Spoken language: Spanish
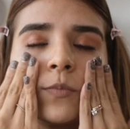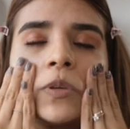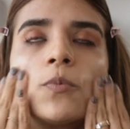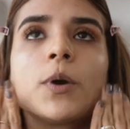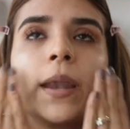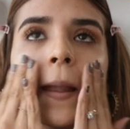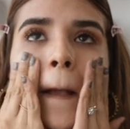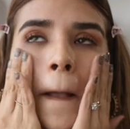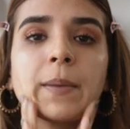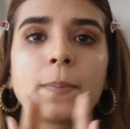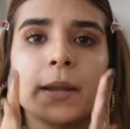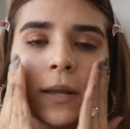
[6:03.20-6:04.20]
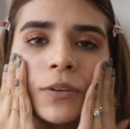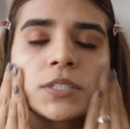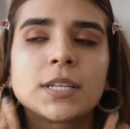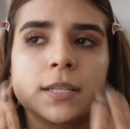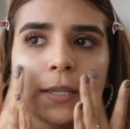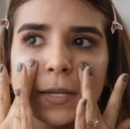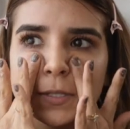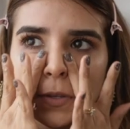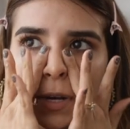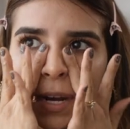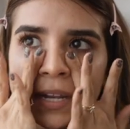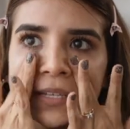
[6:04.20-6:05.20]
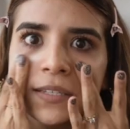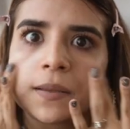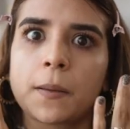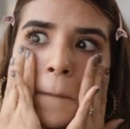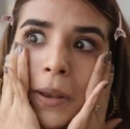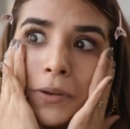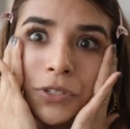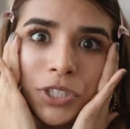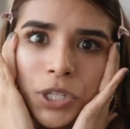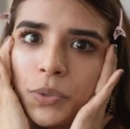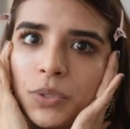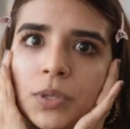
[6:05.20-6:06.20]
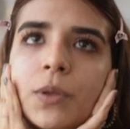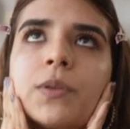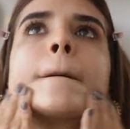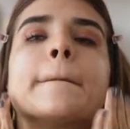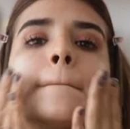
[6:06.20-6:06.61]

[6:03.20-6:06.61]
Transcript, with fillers: es muy buena y para costar 3 dólares me los llevo todo.